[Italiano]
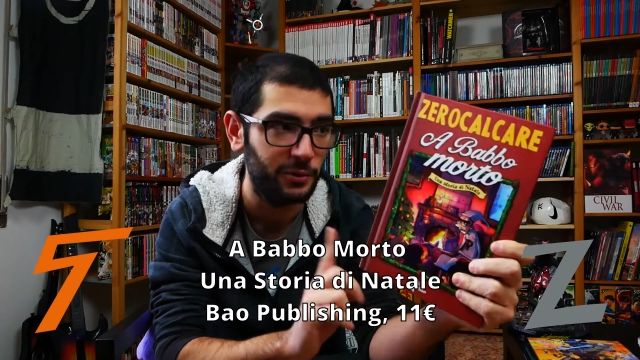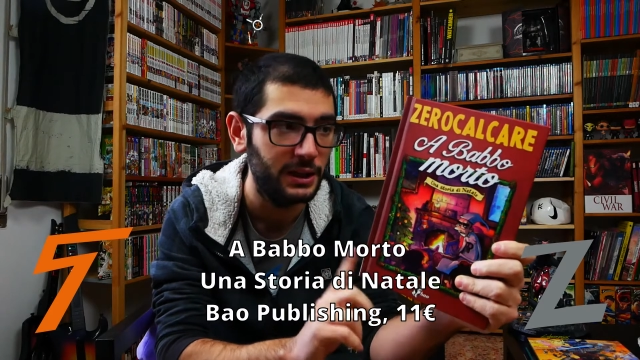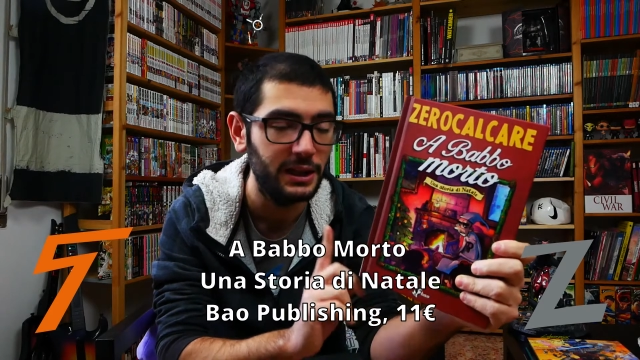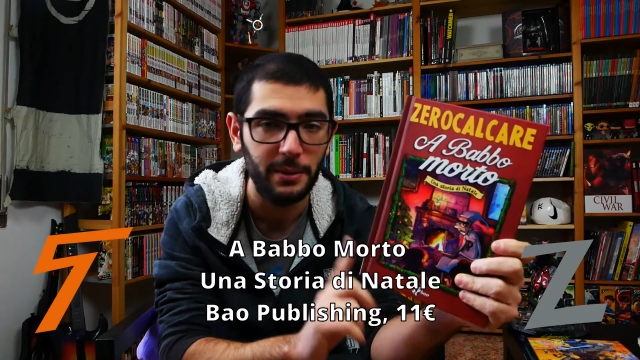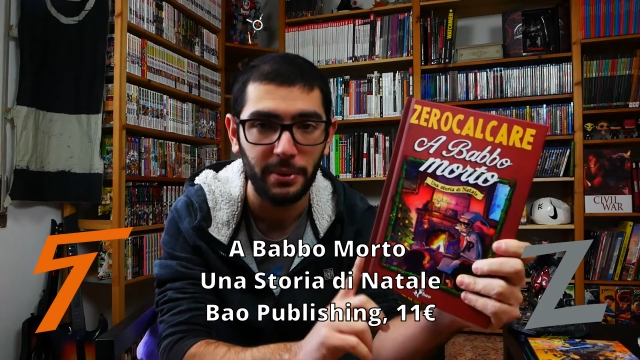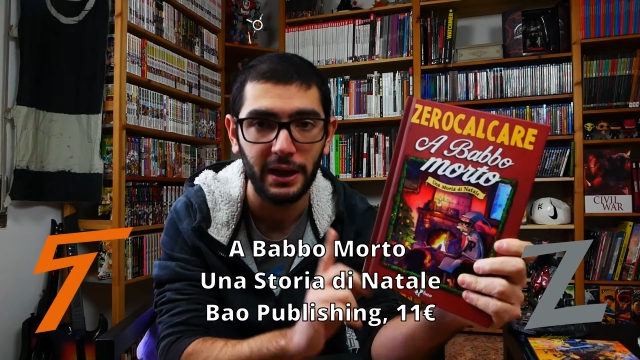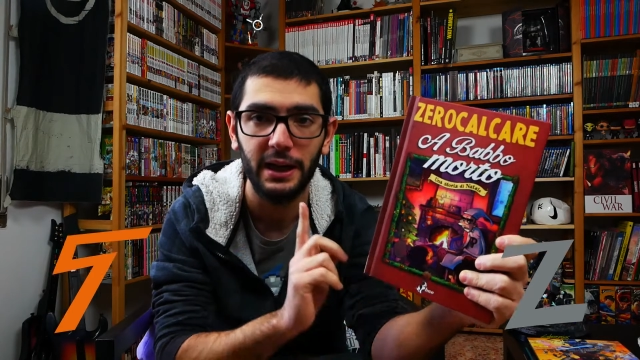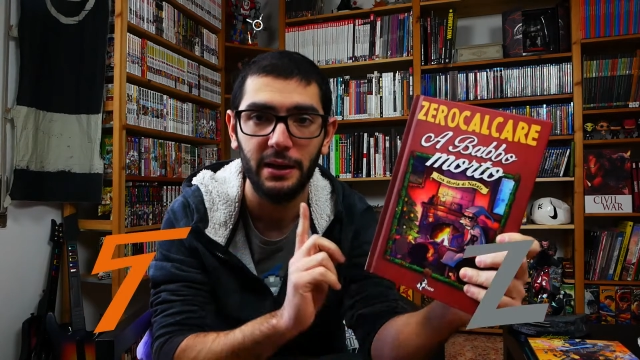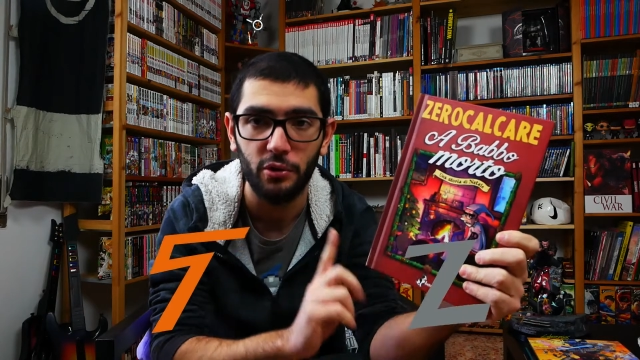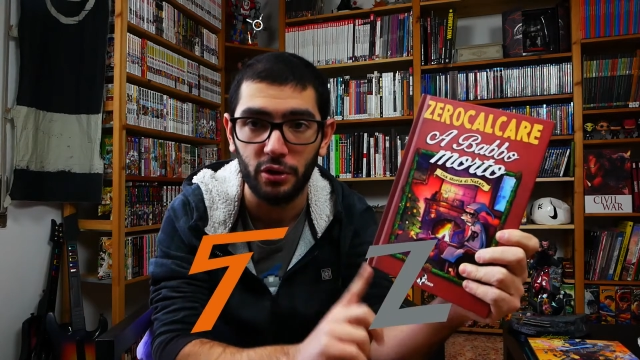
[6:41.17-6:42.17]
quindi ne
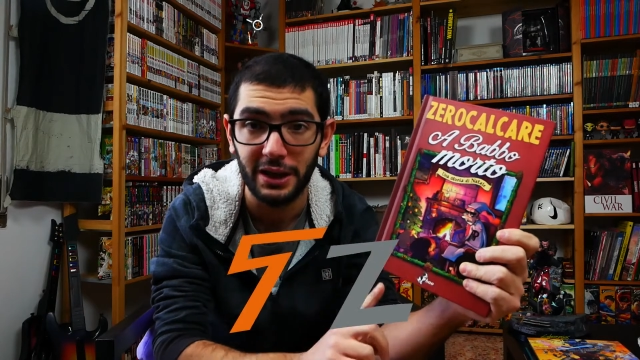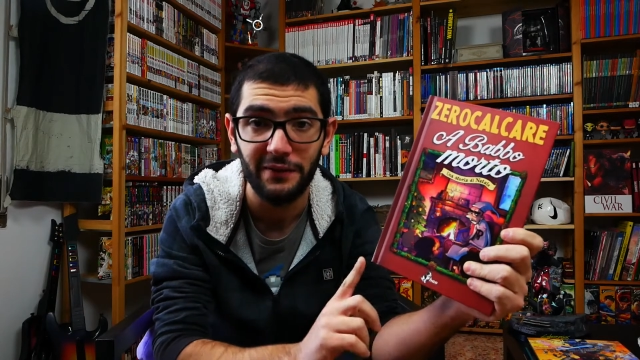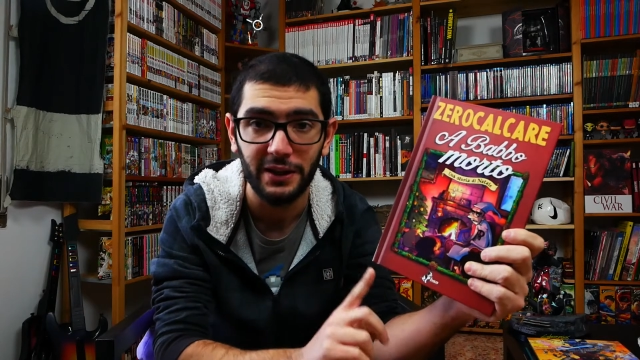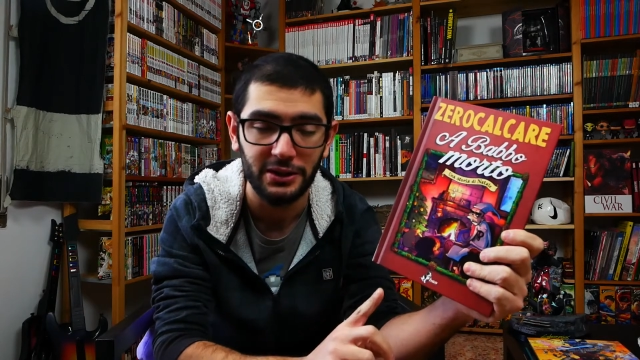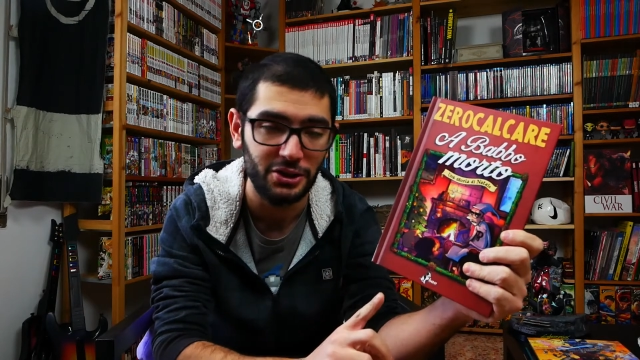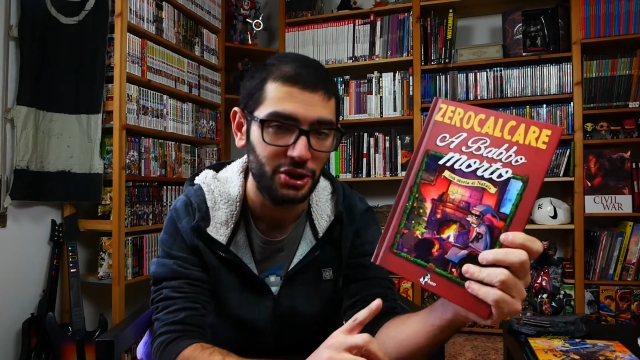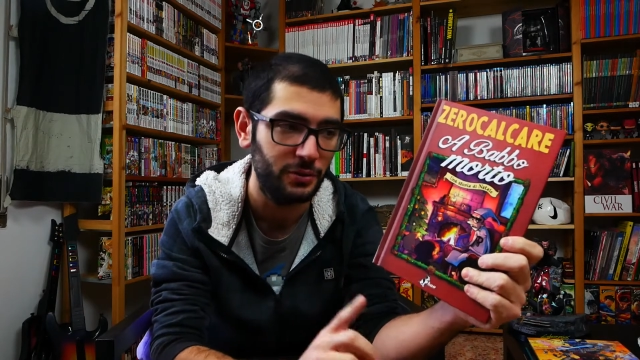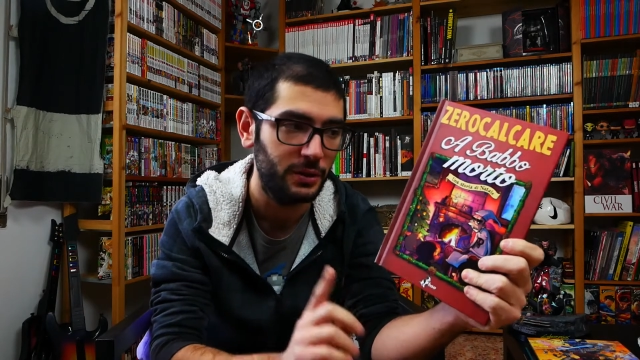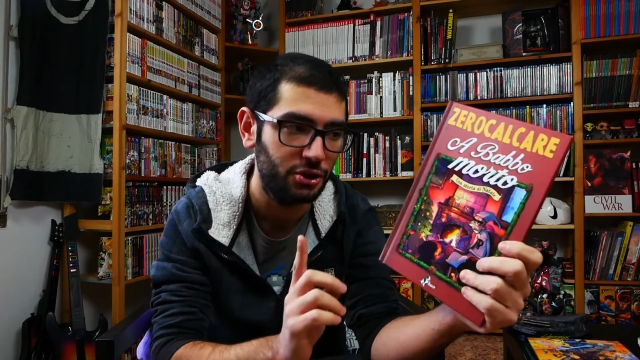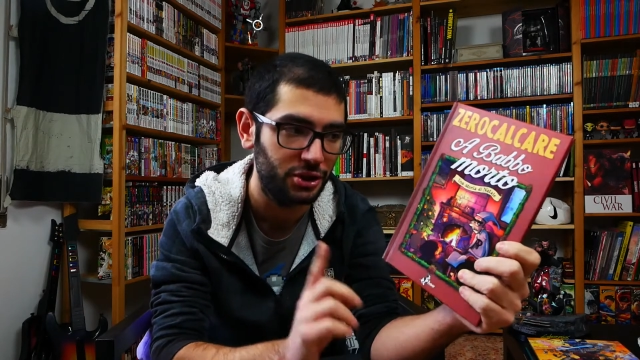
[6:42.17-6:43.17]
parleremo il
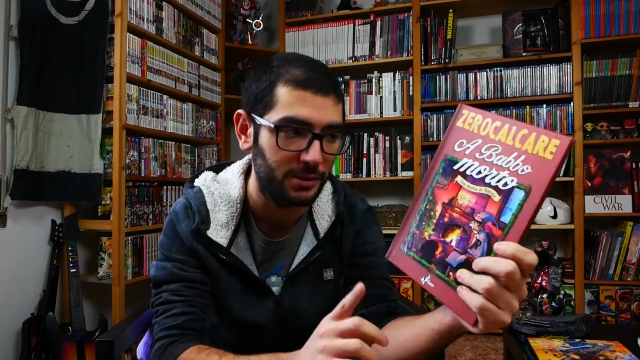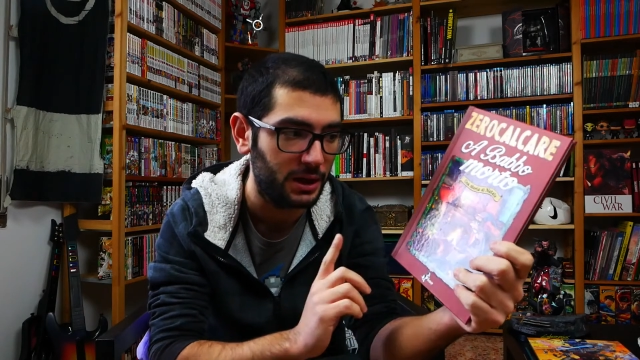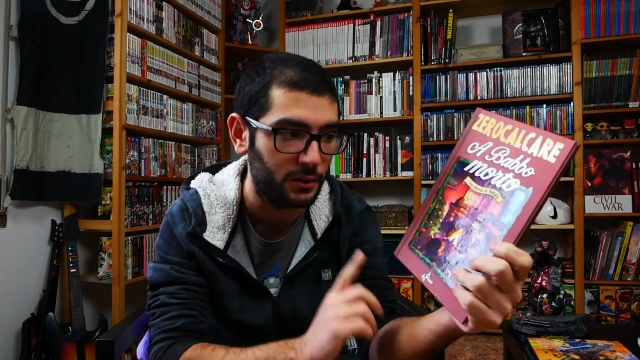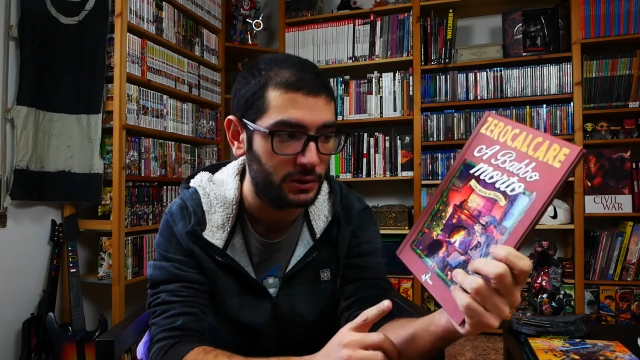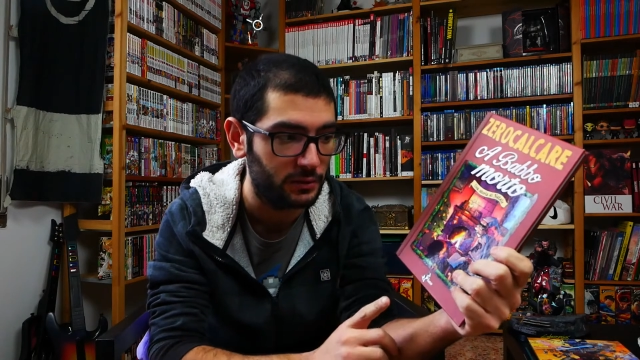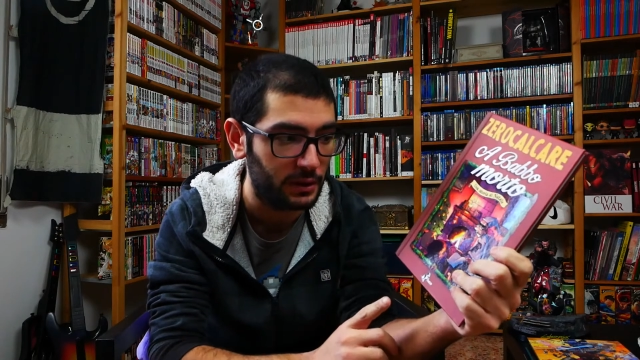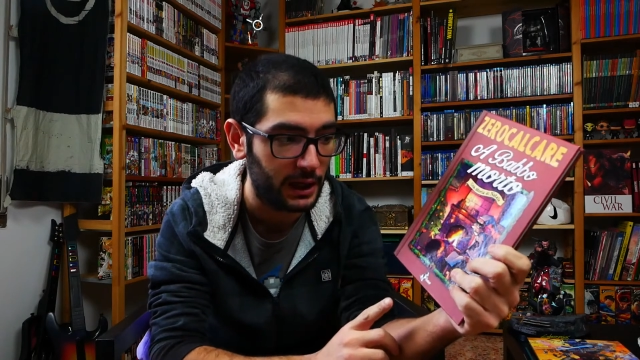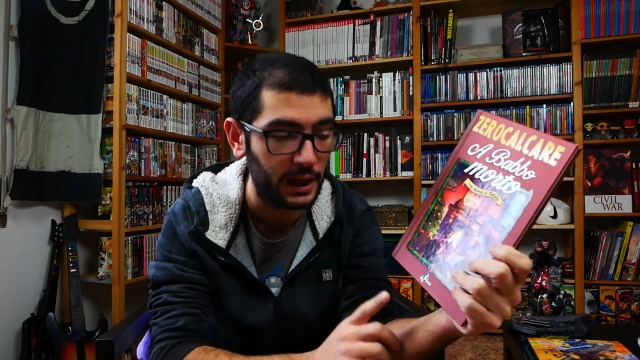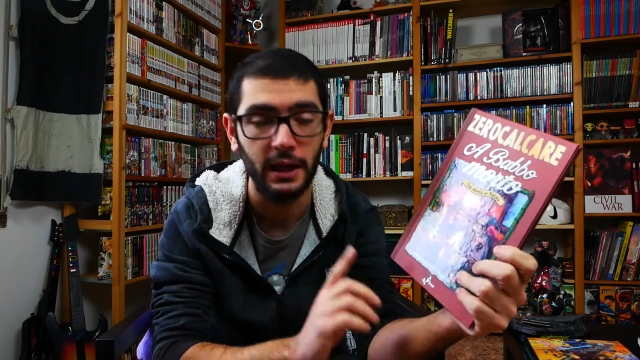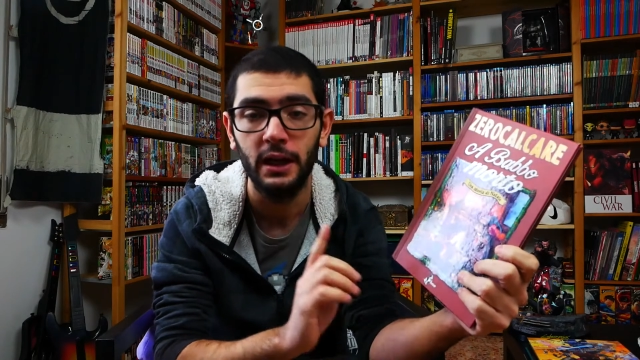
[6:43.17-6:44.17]
25 dicembre qui sul
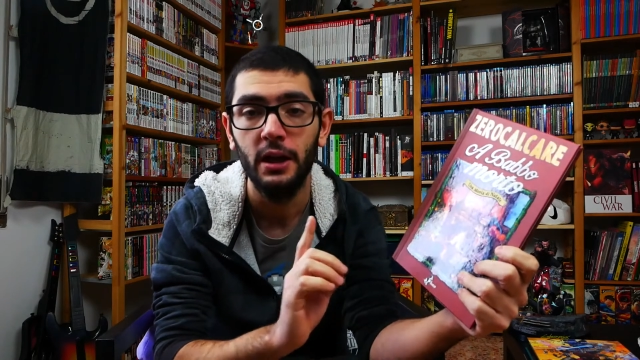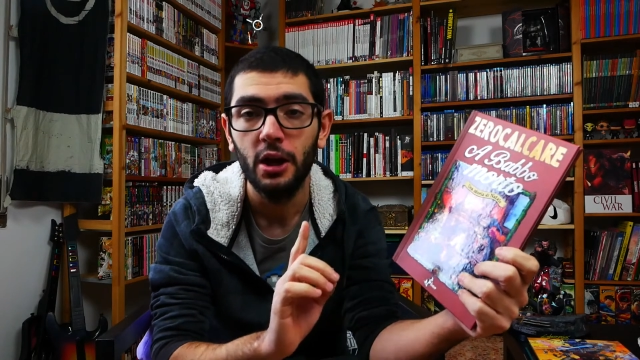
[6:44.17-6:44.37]
canale.